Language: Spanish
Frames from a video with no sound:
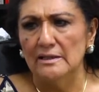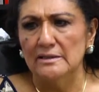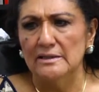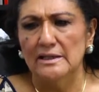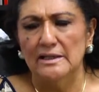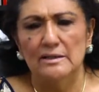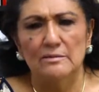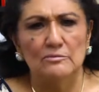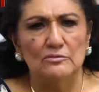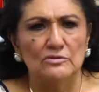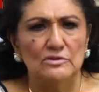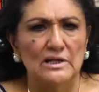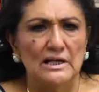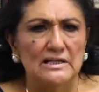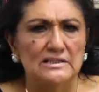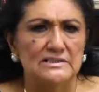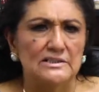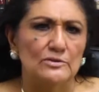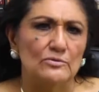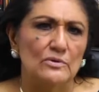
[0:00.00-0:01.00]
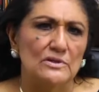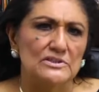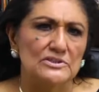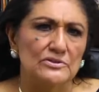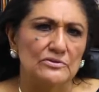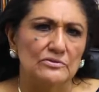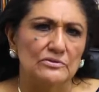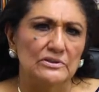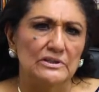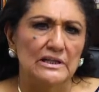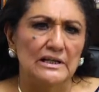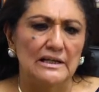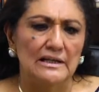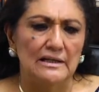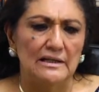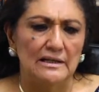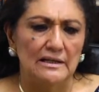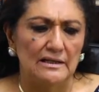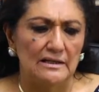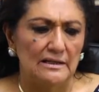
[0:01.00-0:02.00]
Tenemos la situación
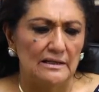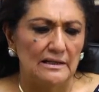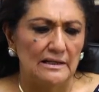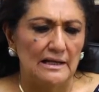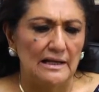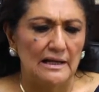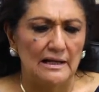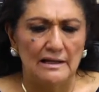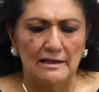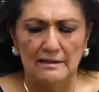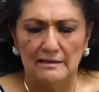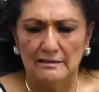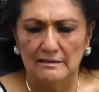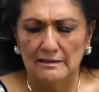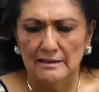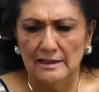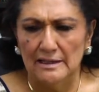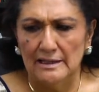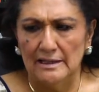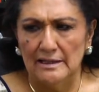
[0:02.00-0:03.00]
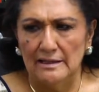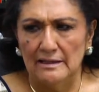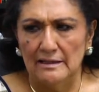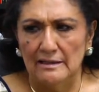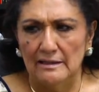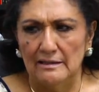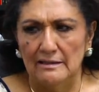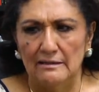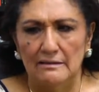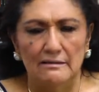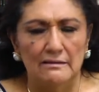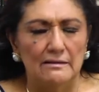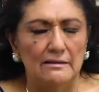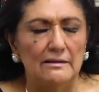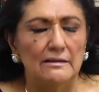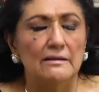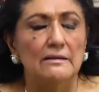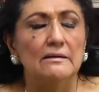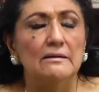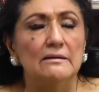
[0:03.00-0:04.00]
de la eh,
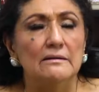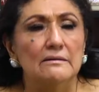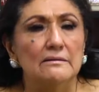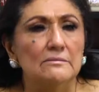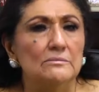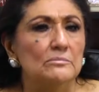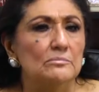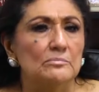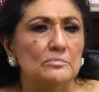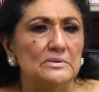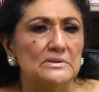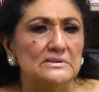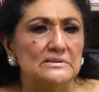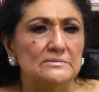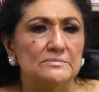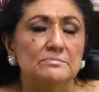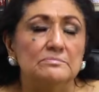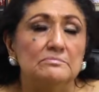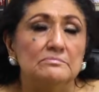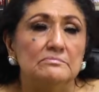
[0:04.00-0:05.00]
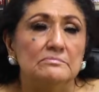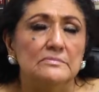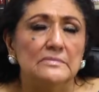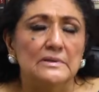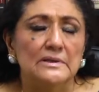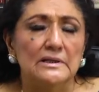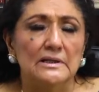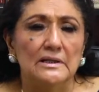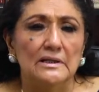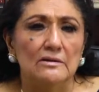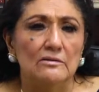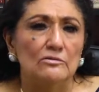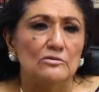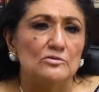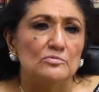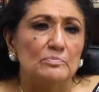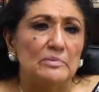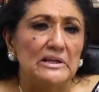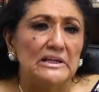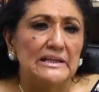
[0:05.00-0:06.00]
pues,
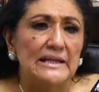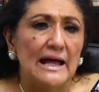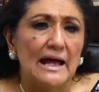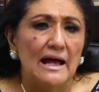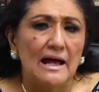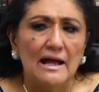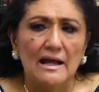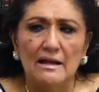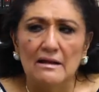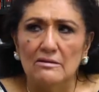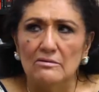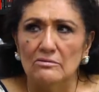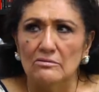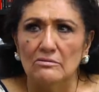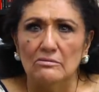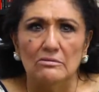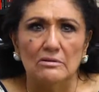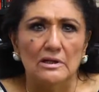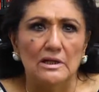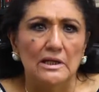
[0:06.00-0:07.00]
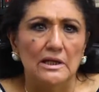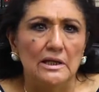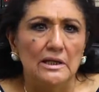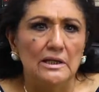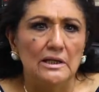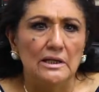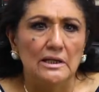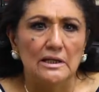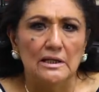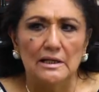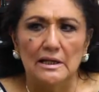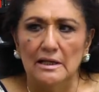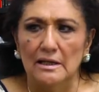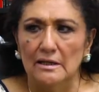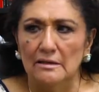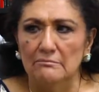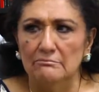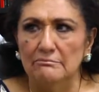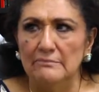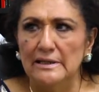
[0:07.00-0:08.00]
hospital o
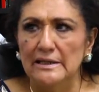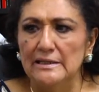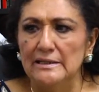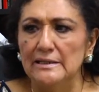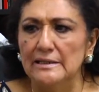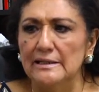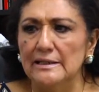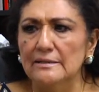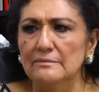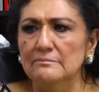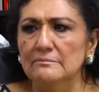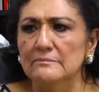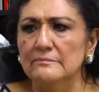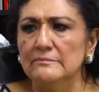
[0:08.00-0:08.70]
clínica médica